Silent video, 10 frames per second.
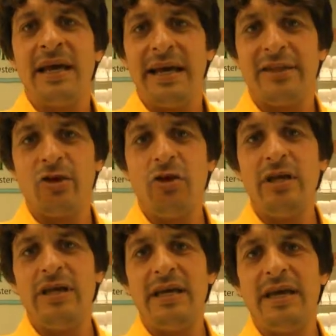
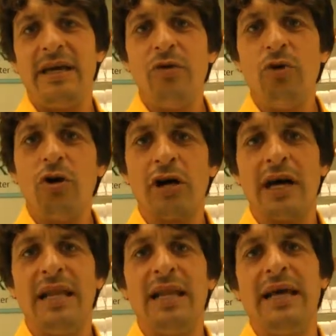Estoy en un
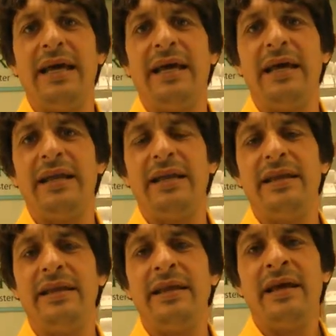local
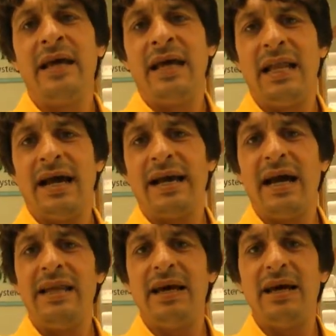en La
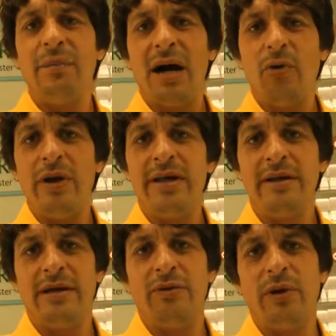Jaina, Maui,
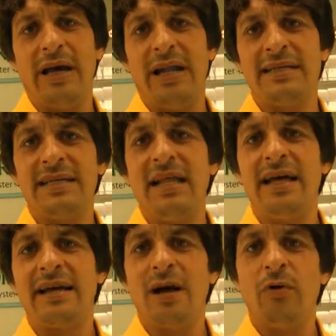en una de las islas
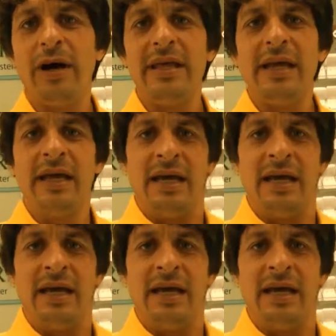de Hawái,